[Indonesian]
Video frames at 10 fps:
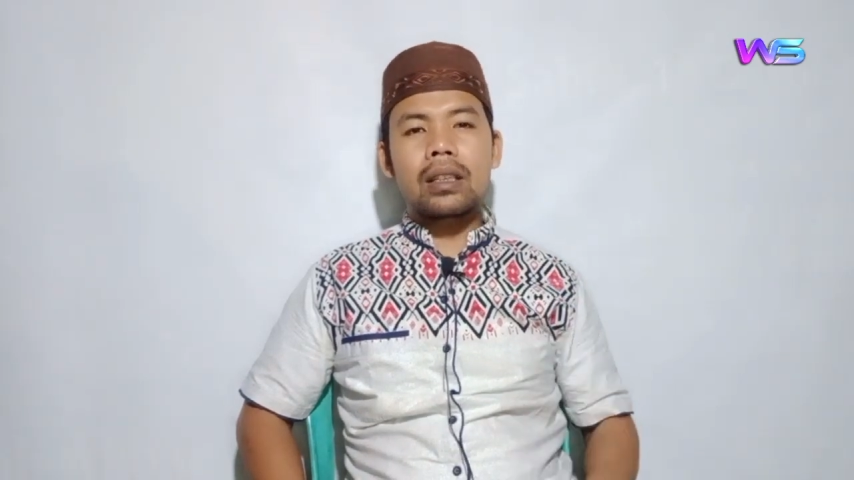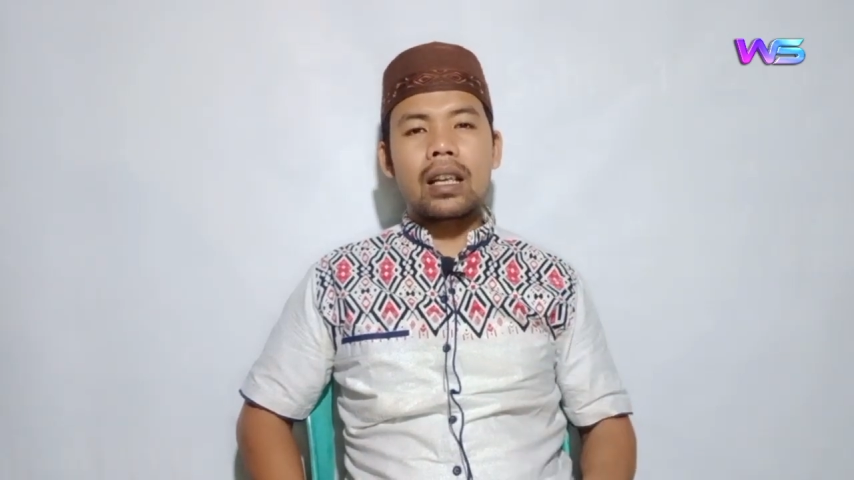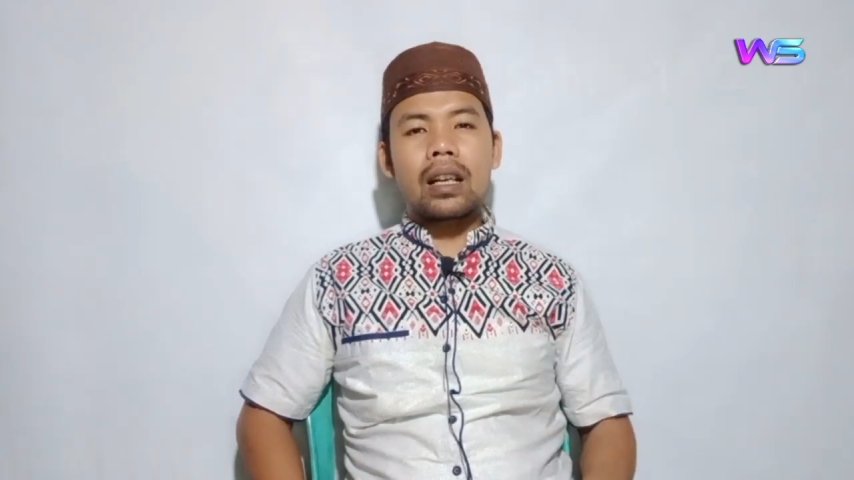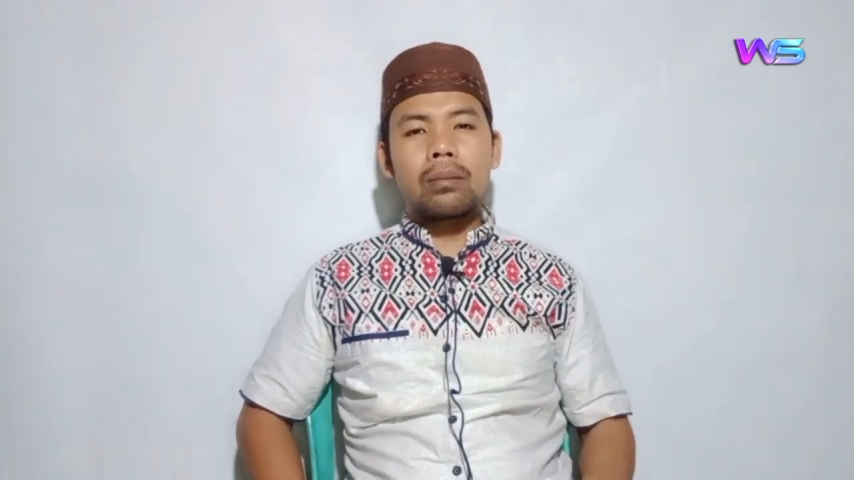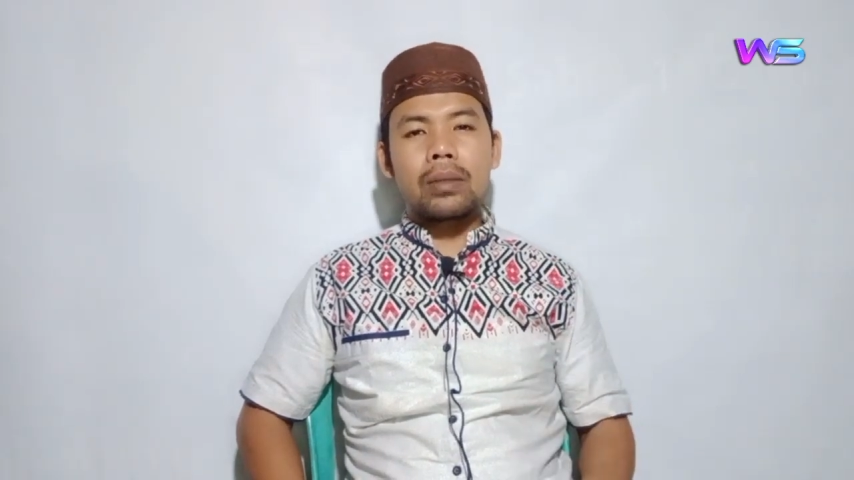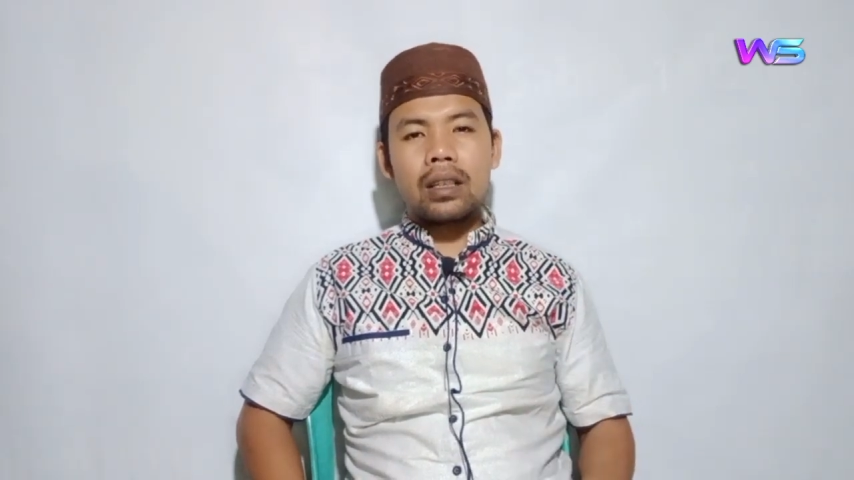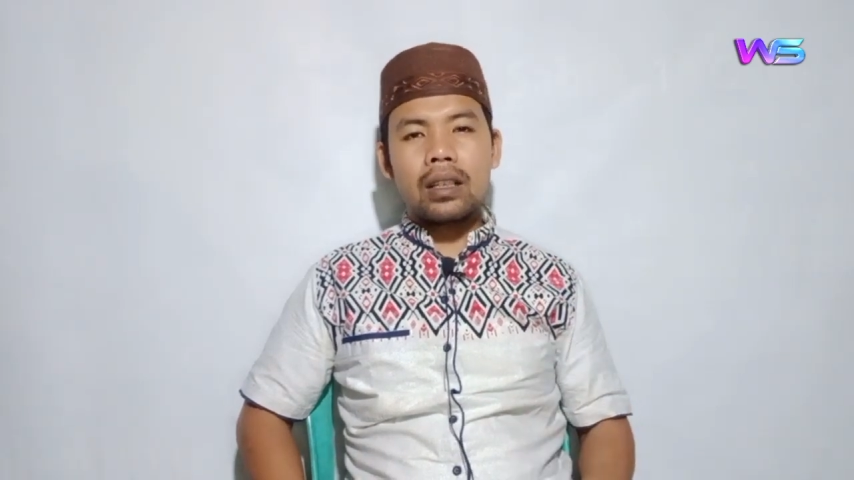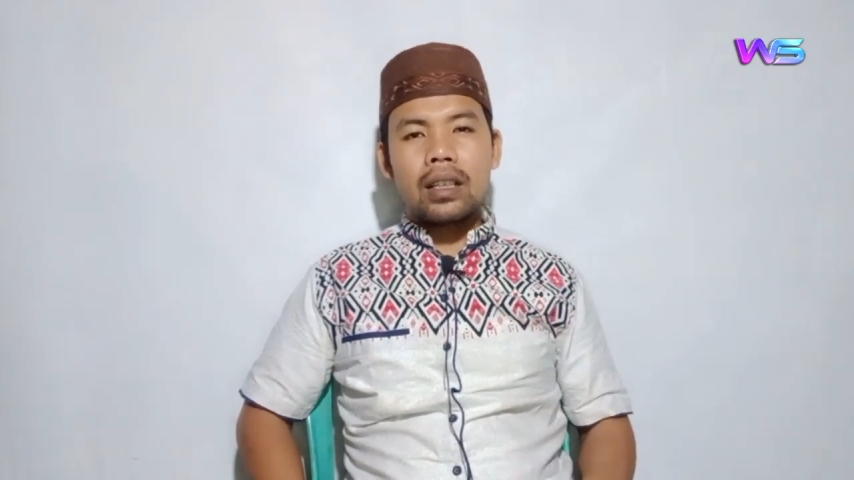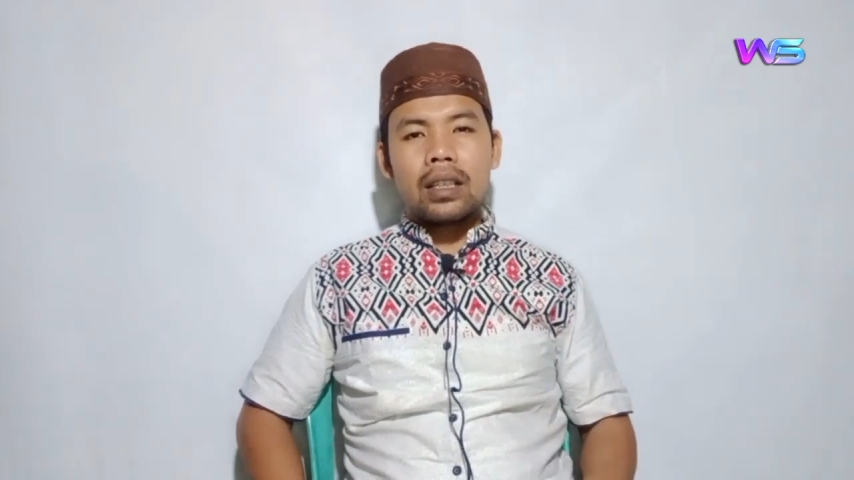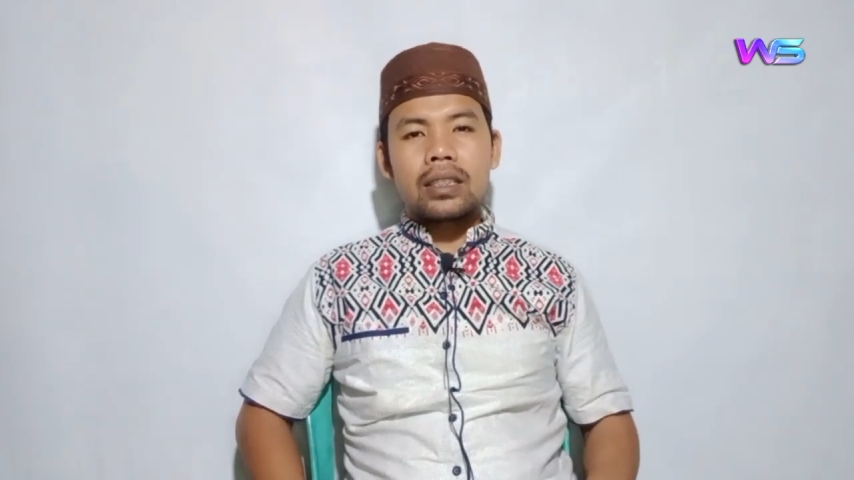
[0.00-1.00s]

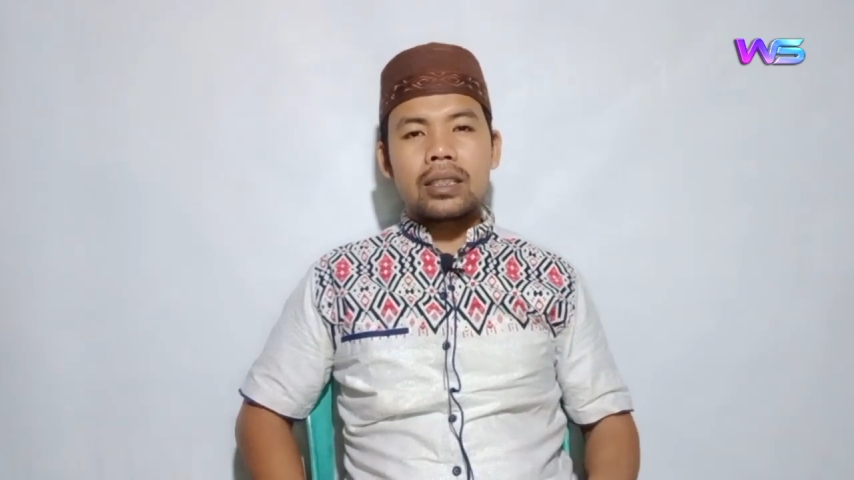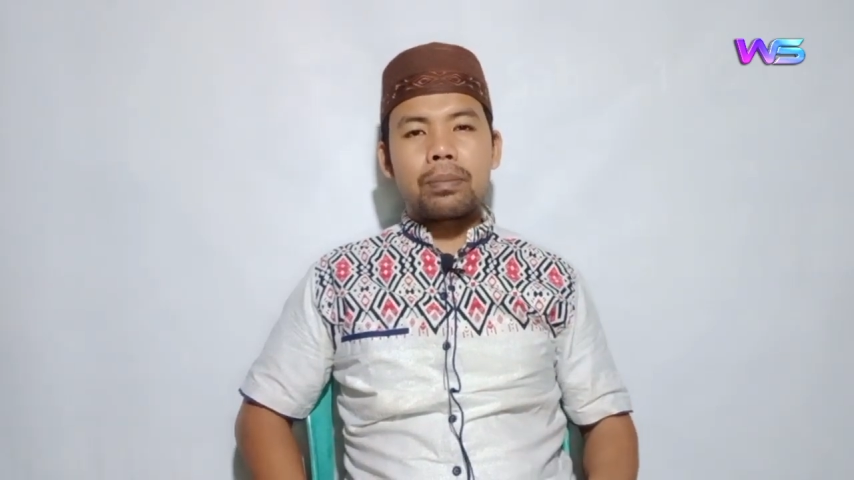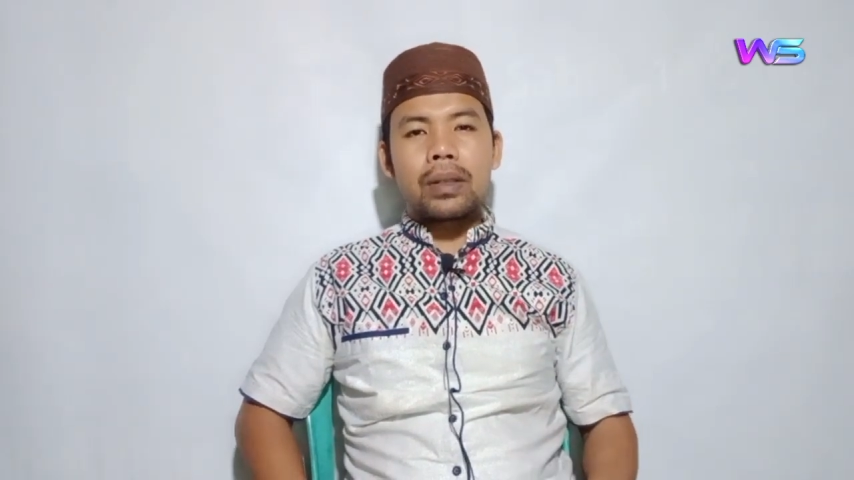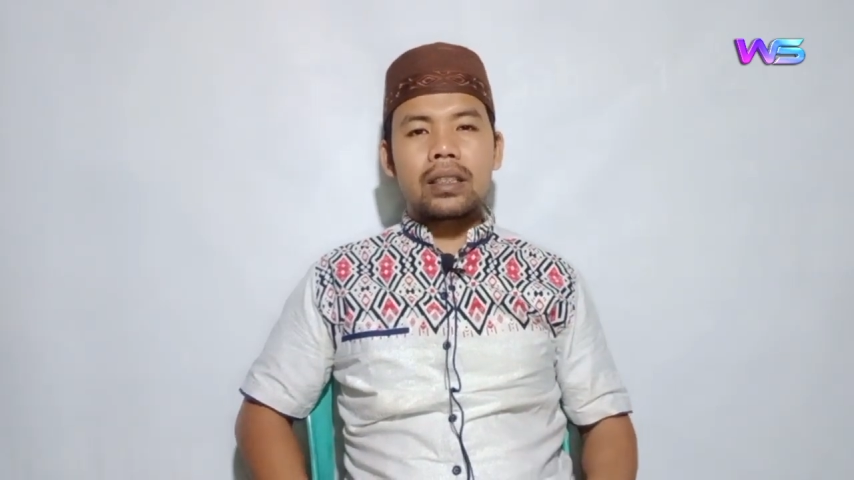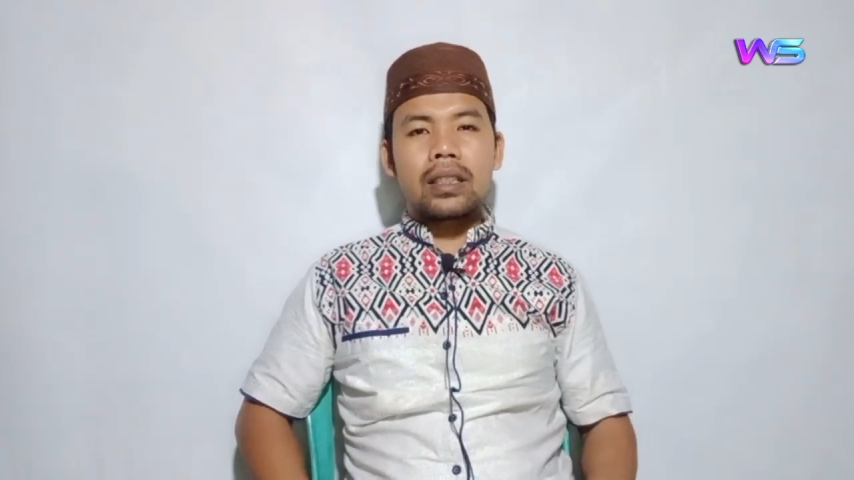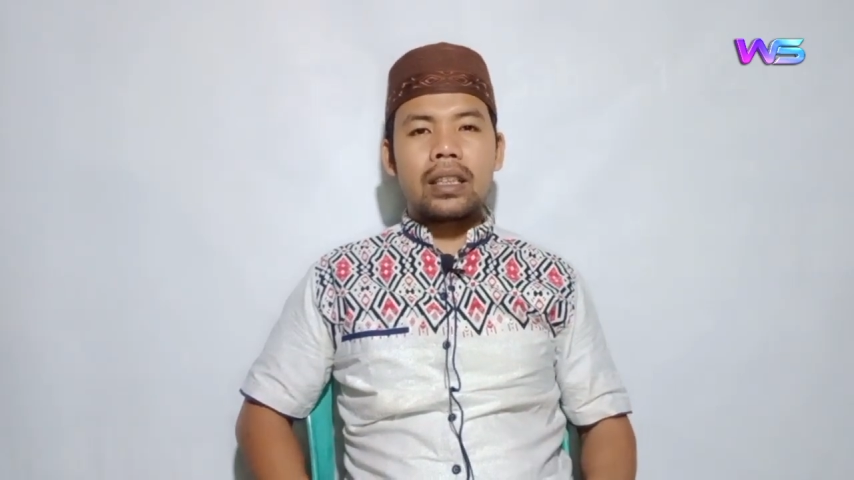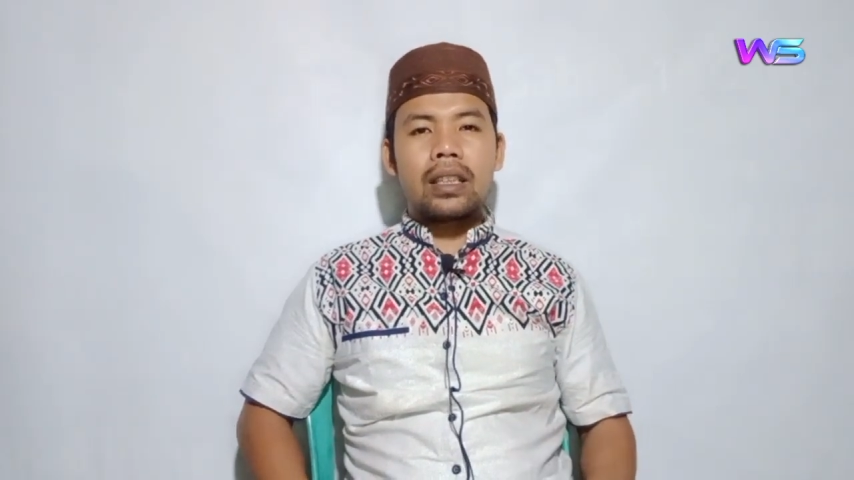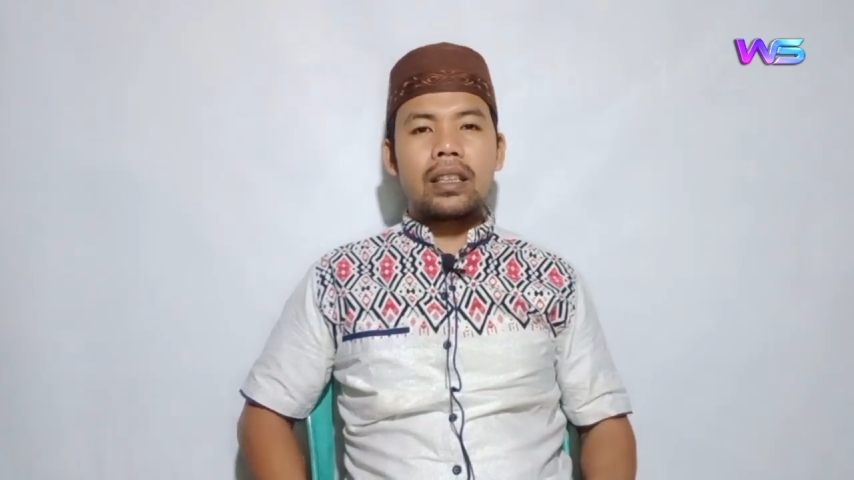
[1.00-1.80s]
takbir seperti